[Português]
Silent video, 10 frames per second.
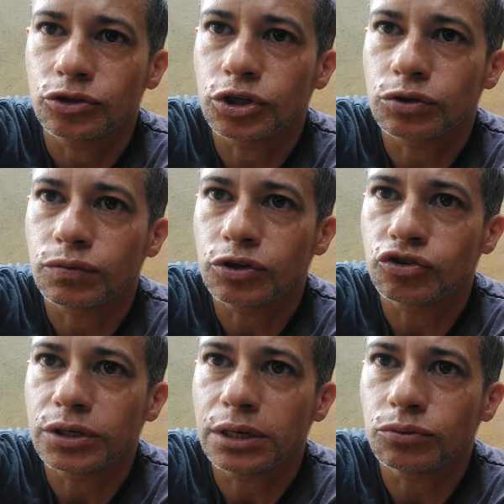desfiz
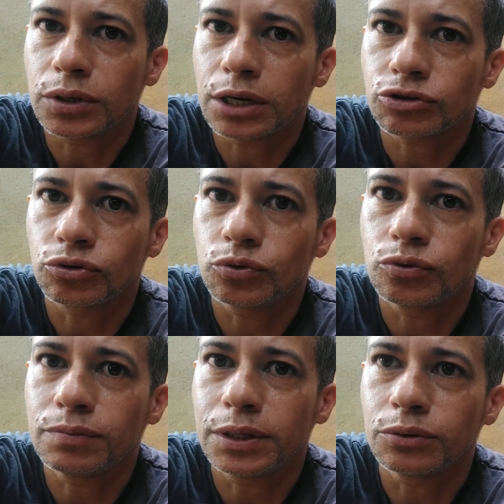de nenhum cachorro
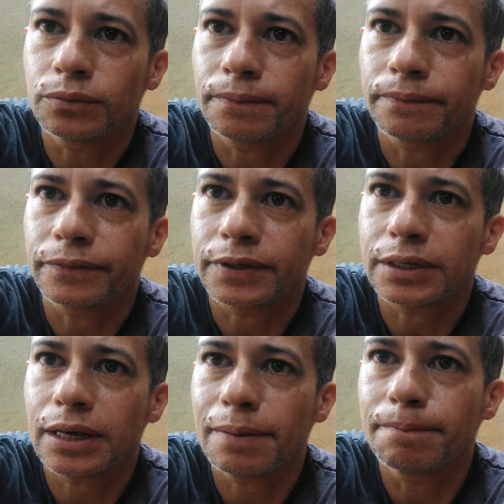meu.
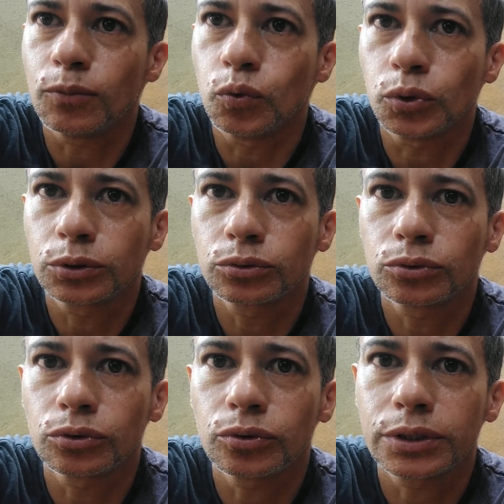É muito
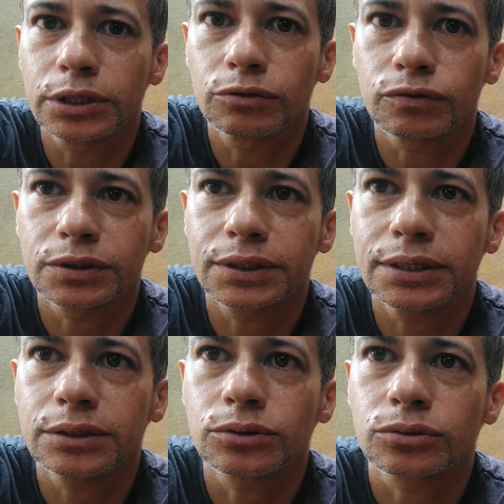dolorido fazer
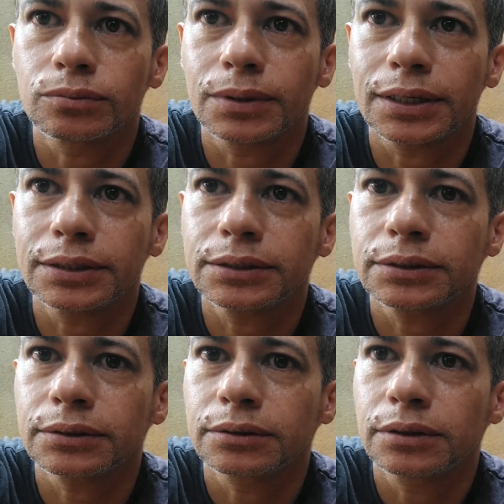isso, mas
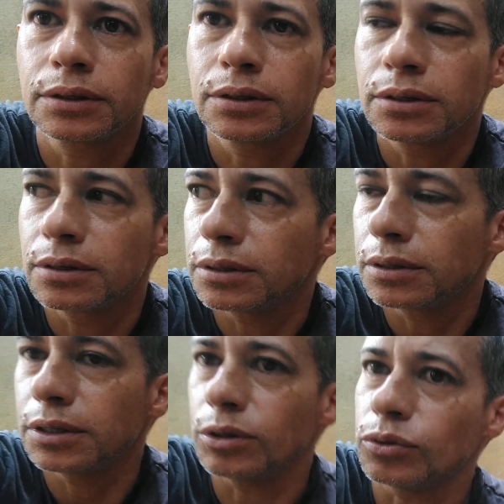
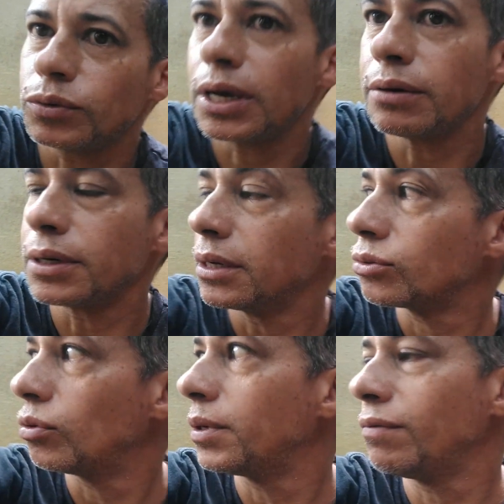eu não quero que ele
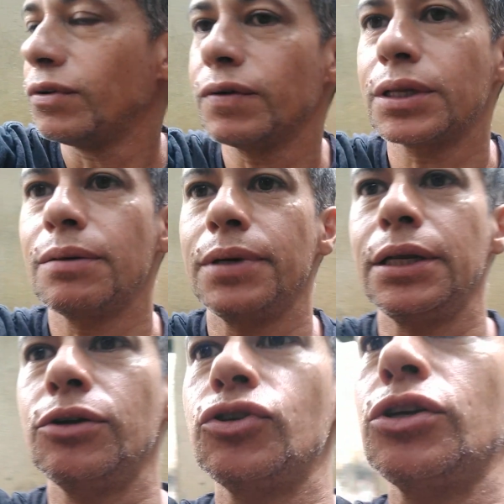sobreviva também, né,